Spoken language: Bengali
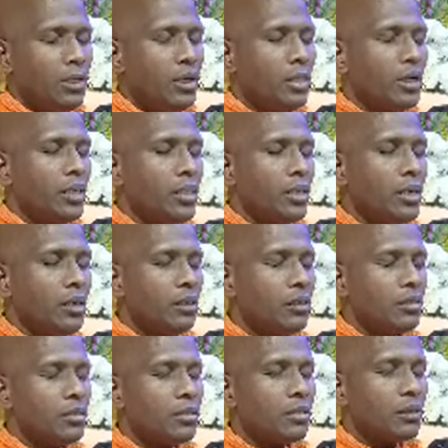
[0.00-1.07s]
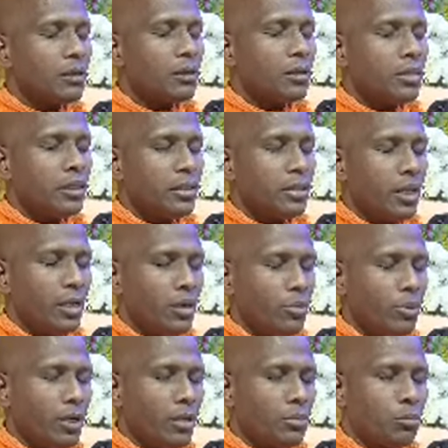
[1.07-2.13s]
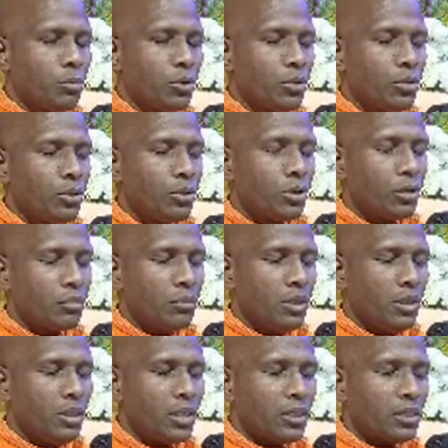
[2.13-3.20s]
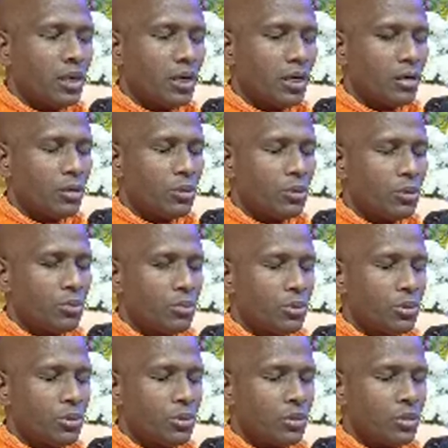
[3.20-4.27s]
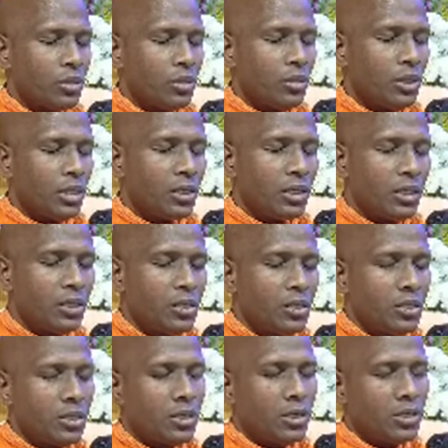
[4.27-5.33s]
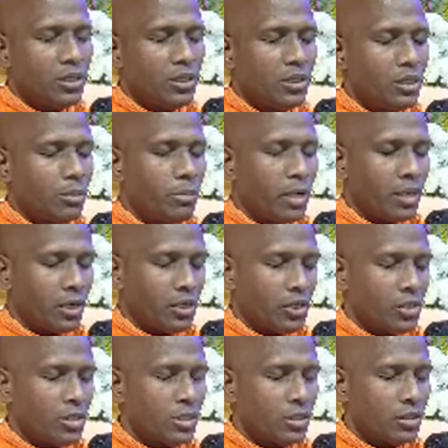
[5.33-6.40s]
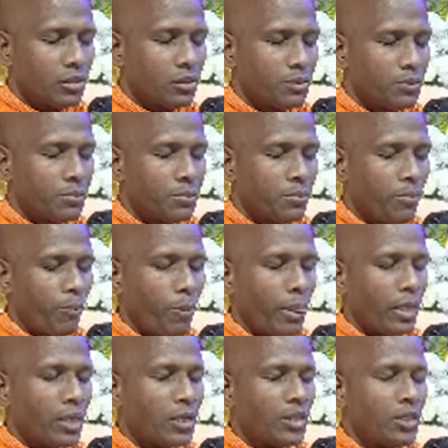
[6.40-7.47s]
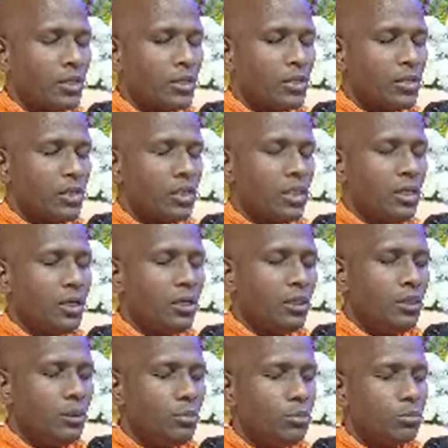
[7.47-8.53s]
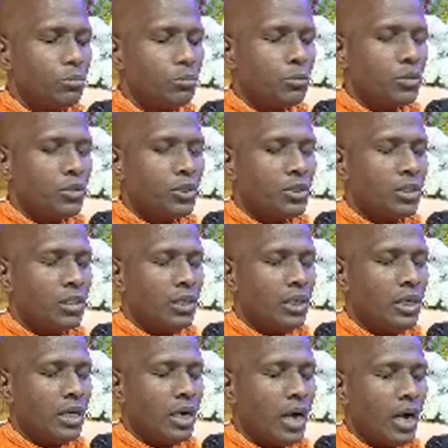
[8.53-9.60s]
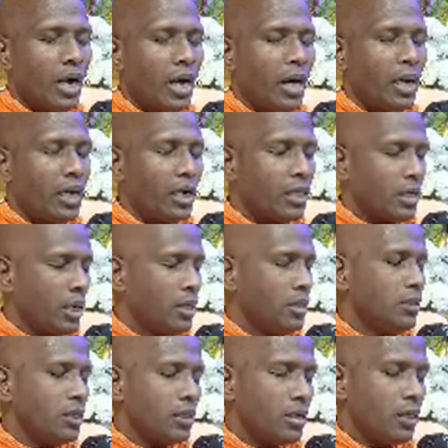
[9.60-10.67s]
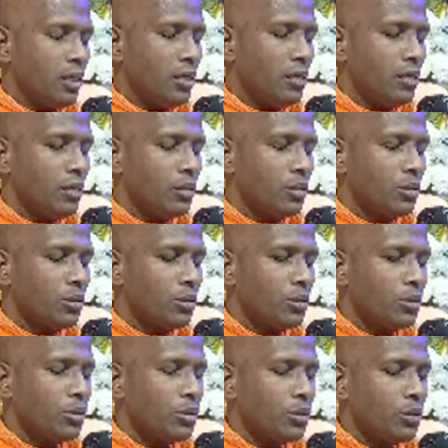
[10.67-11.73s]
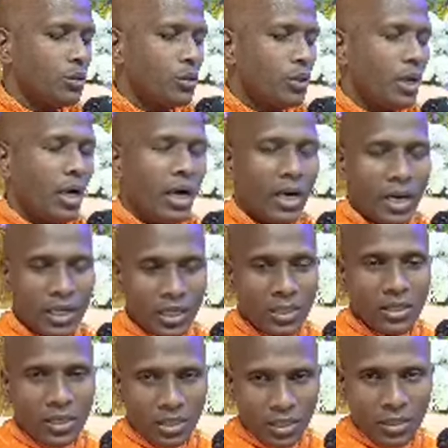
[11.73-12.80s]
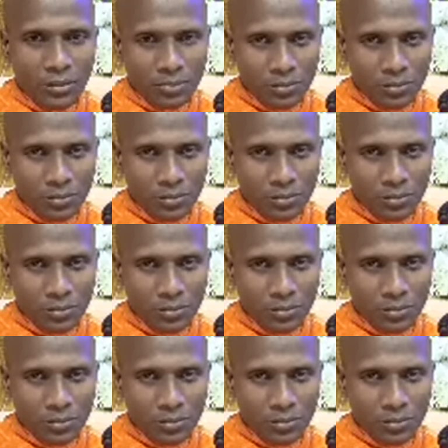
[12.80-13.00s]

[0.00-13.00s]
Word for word: এখানকার থেরাবাদ বৌদ্ধ ধর্মের একটা শর্ট একটা হিস্ট্রি আছে যেটা বাংলাদেশের সেখানে বলছে যে আরাকান থেকে আরাকান থেকে